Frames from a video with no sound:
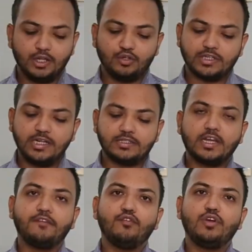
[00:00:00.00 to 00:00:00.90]
तो चलें इसका
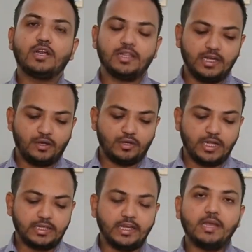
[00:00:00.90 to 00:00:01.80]
रिव्यू करते हैं और
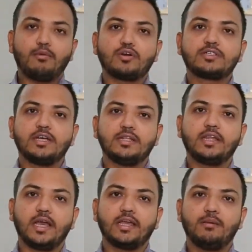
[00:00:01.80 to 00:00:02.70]
देखते हैं कि बॉक्स के अंदर
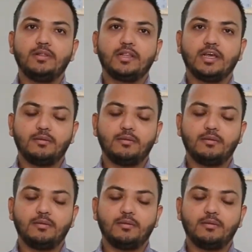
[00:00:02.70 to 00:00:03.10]
क्या क्या मिलता